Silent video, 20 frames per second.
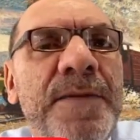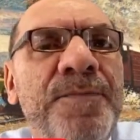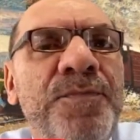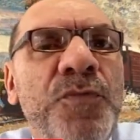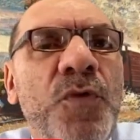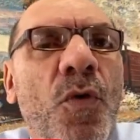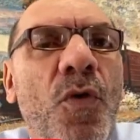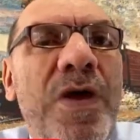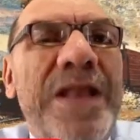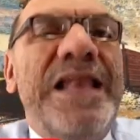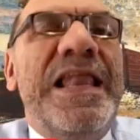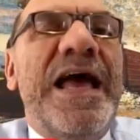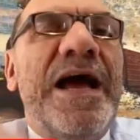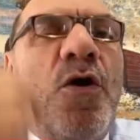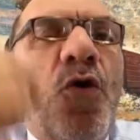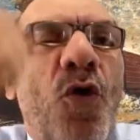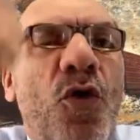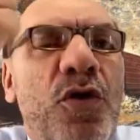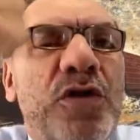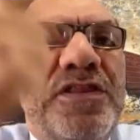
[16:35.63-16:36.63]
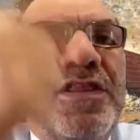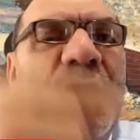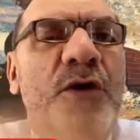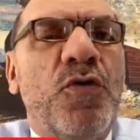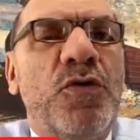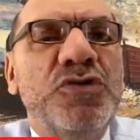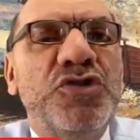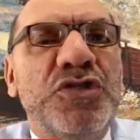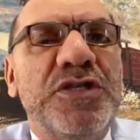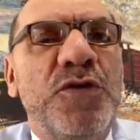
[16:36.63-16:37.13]
o en la Corte
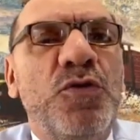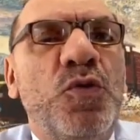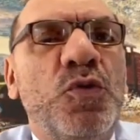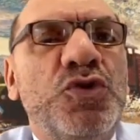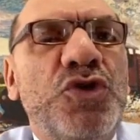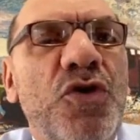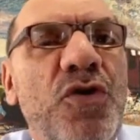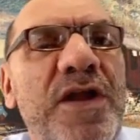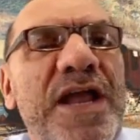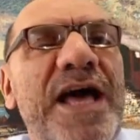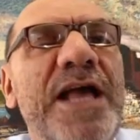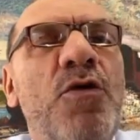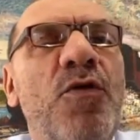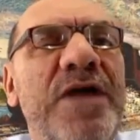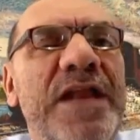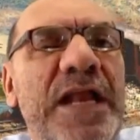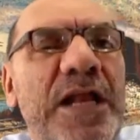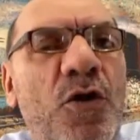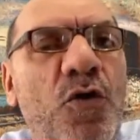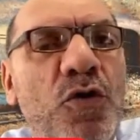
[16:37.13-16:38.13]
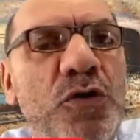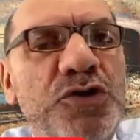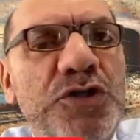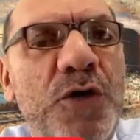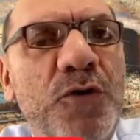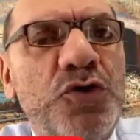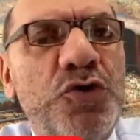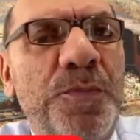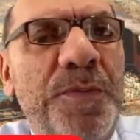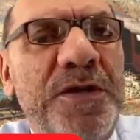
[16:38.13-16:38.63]
Constitucional o en el
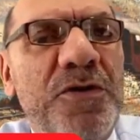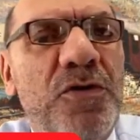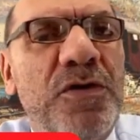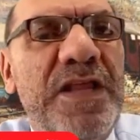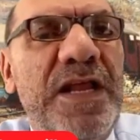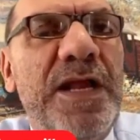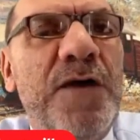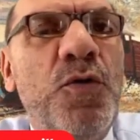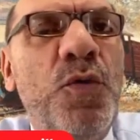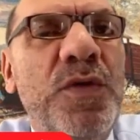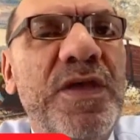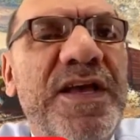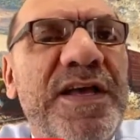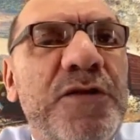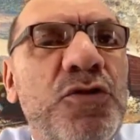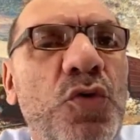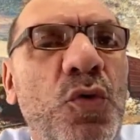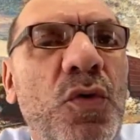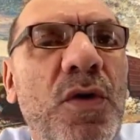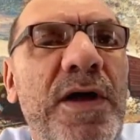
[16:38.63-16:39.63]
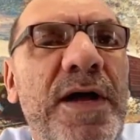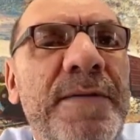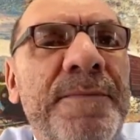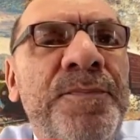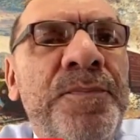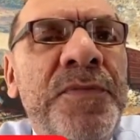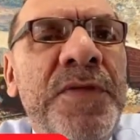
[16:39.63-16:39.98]
Consejo Superior de la Judicatura,